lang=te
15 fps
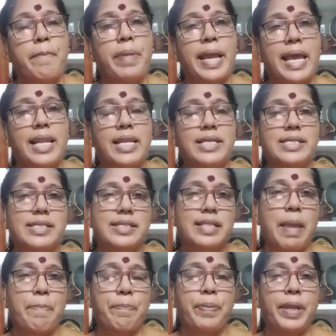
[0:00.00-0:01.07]
బ్యాలెన్స్
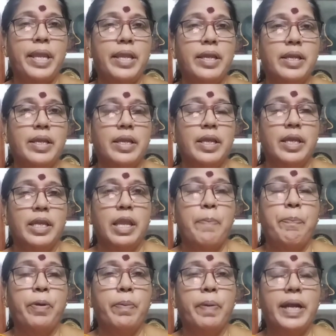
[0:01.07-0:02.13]
తప్పి
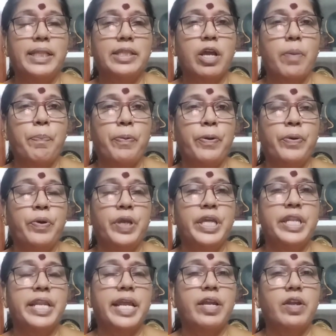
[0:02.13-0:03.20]
ఎప్పుడు పడితే అప్పుడు
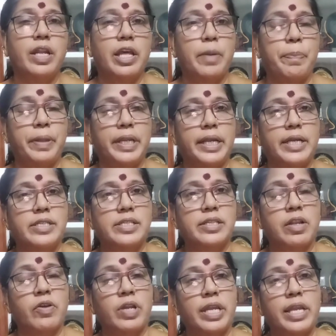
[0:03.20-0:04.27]
ఇర్రెగ్యులర్
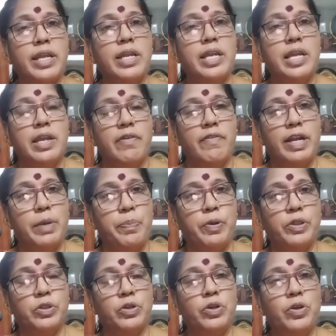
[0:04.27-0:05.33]
పీరియడ్స్లోకి
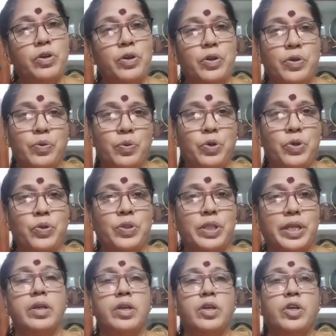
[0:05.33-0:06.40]
వెళ్ళిపోతూ
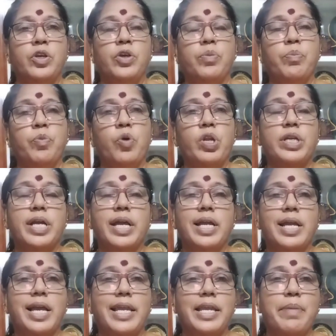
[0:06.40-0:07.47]
ఉంటుంది
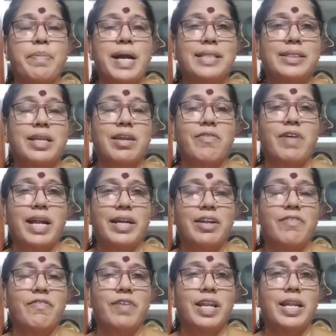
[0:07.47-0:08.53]
మూర్ఖంగా ఈ మాత్రలు
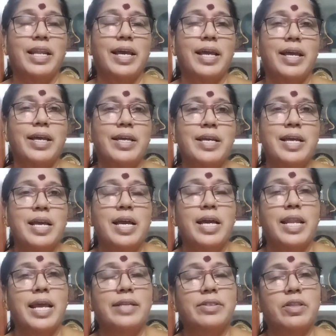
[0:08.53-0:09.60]
వాడడం వలన
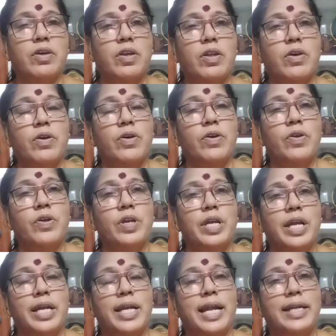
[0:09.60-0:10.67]
రక్తంలో
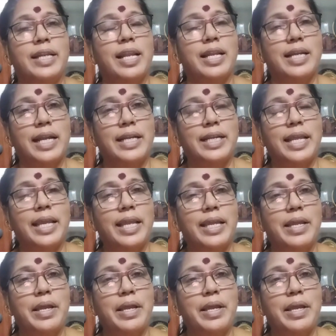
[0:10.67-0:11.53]
గడ్డలు కట్టి